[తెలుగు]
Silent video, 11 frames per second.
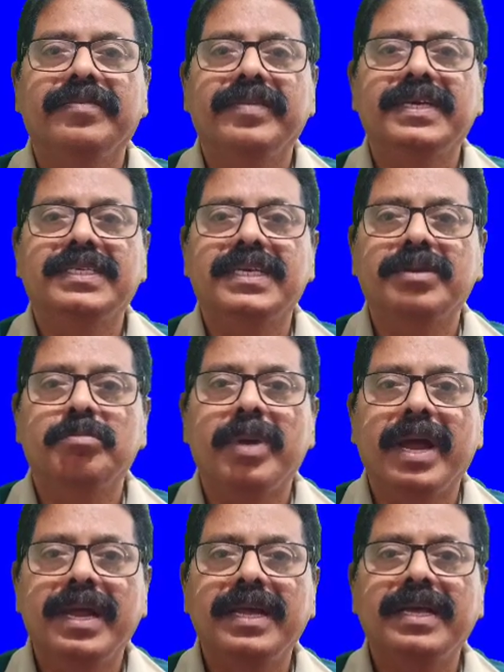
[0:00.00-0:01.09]
వేసే
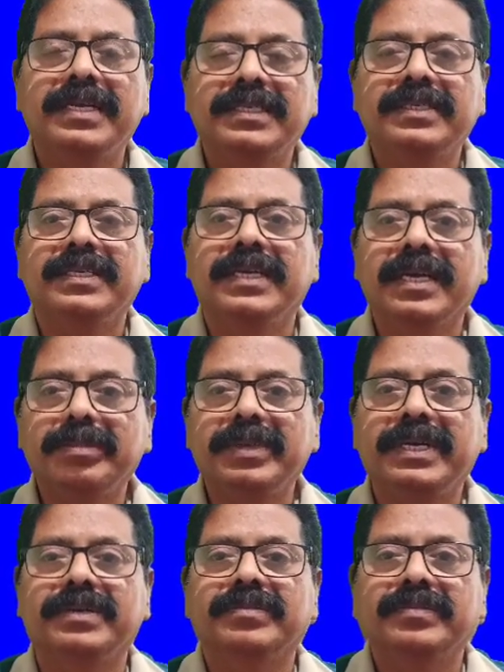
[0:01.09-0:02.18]
బ్యాండేజ్
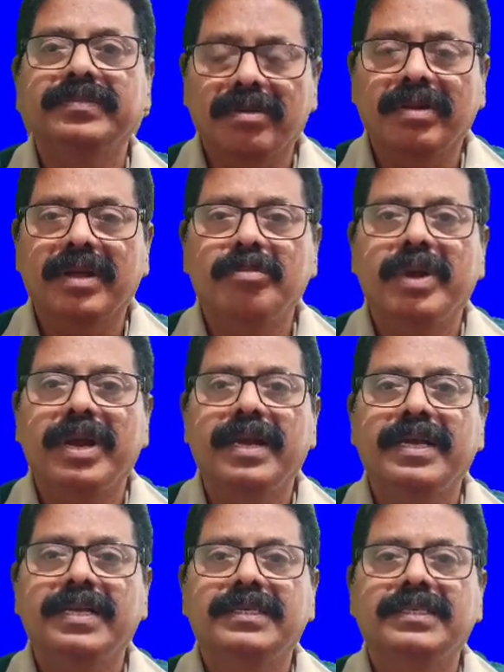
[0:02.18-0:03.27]
ఏమిటి సర్క్యులర్
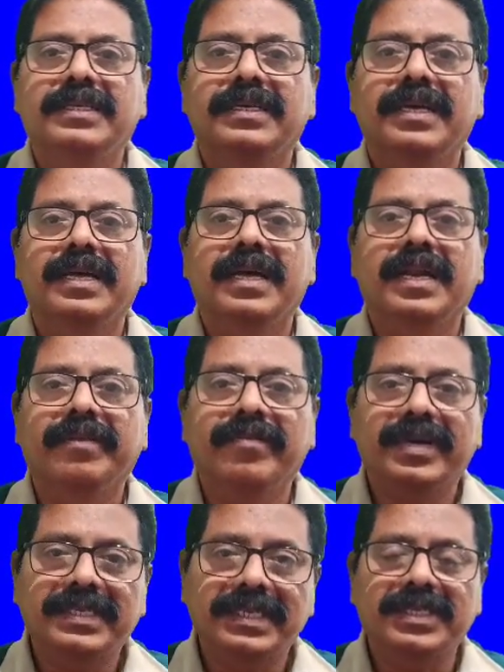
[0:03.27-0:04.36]
బ్యాండేజ్
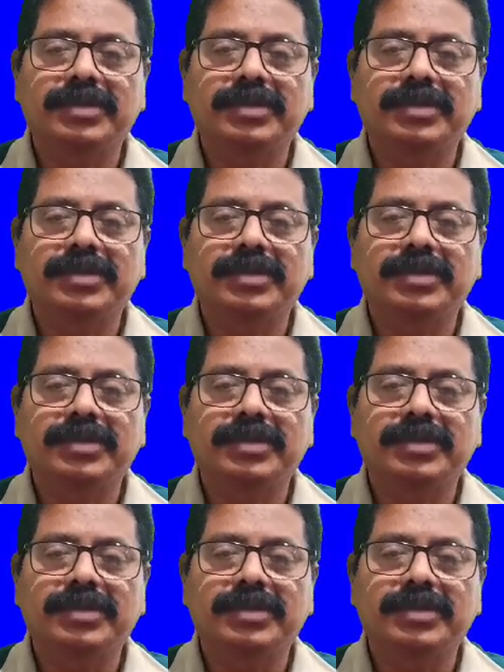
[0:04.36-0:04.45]
రివర్స్